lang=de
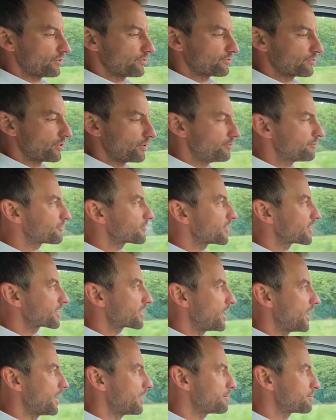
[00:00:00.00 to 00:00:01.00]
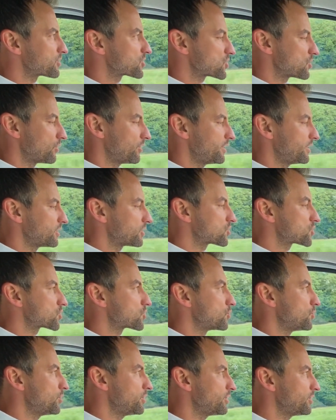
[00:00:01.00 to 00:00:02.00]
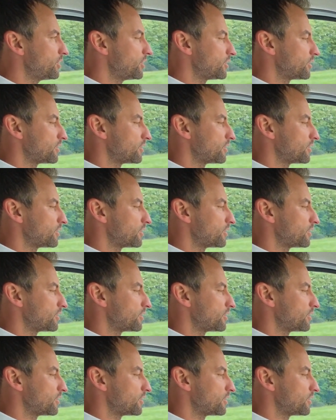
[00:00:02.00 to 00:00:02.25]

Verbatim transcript: fünfter Gang, beschleunigt schön,